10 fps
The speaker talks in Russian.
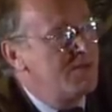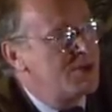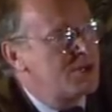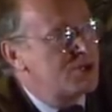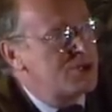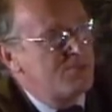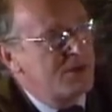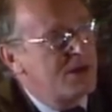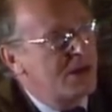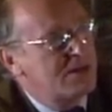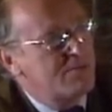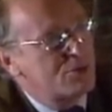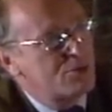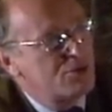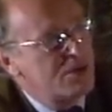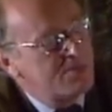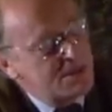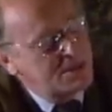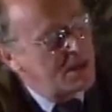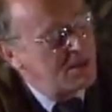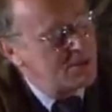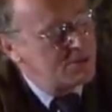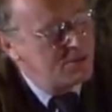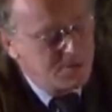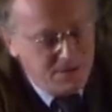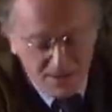вещь. Это же приятно пошутить, поскалить зубы и